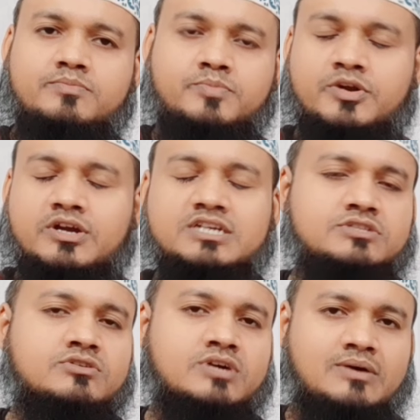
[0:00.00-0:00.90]

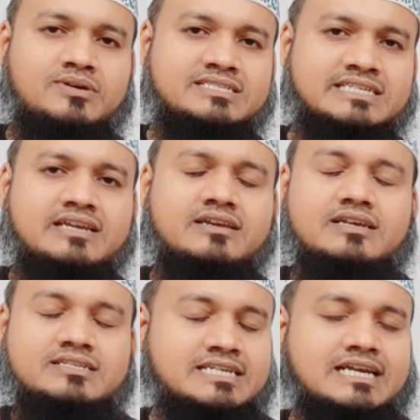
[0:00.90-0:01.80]
প্রকাশিত করা হয়েছে
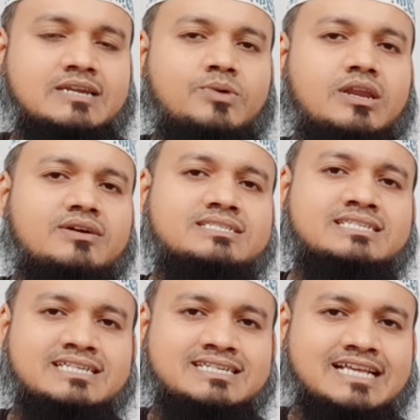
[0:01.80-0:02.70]
যেখানে বলা হয়েছে
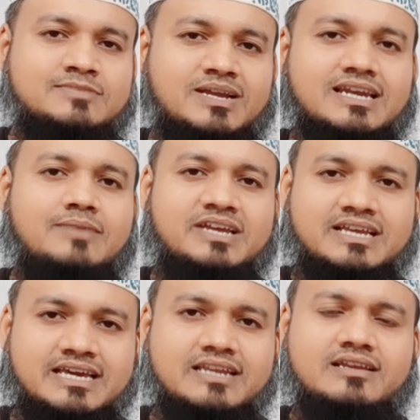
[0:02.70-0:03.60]
যে ডাচ বাংলা
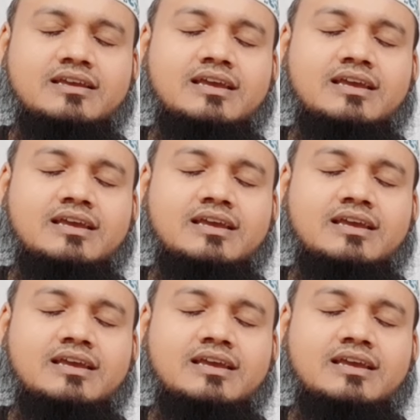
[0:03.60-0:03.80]
ব্যাংকের